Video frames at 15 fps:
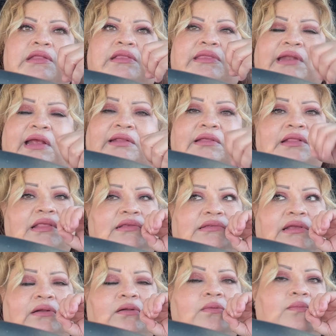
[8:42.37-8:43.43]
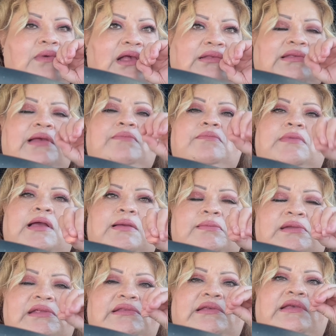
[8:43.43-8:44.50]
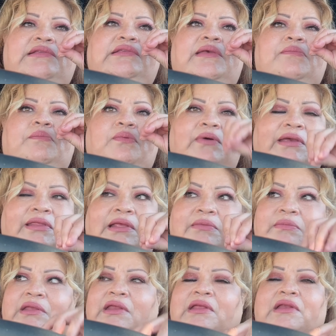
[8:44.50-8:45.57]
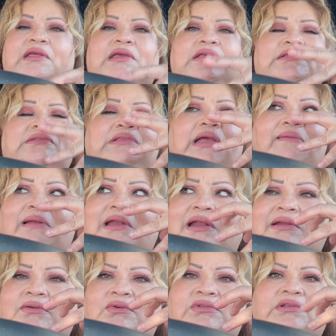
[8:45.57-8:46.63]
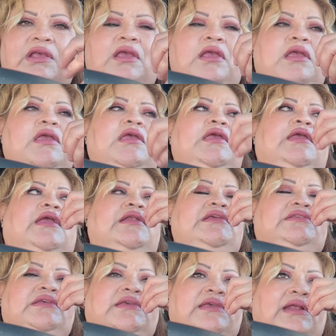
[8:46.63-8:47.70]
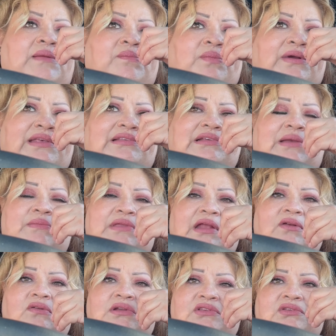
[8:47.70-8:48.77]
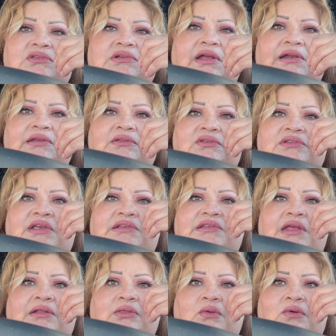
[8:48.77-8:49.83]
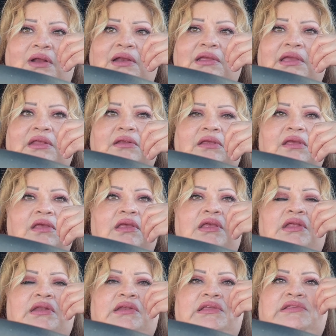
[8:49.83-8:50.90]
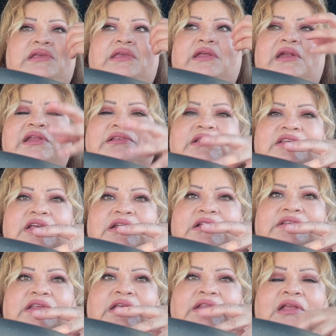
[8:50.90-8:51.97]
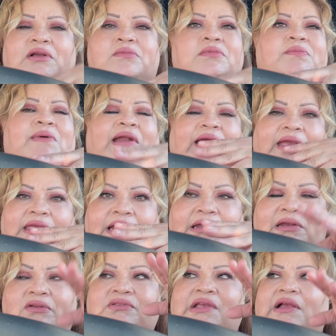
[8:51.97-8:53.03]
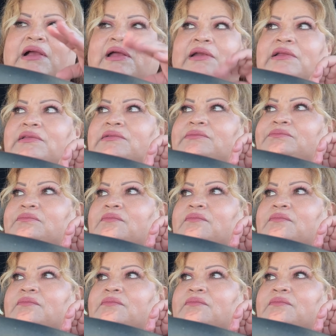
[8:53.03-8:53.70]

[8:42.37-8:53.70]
Traten de ser lo más amables que se puedan. Miren, estaba el arroz que ni siquiera puedes caminar con esos carritos que se atoran, que ni siquiera les echan aceite como para que ya ni los agarres.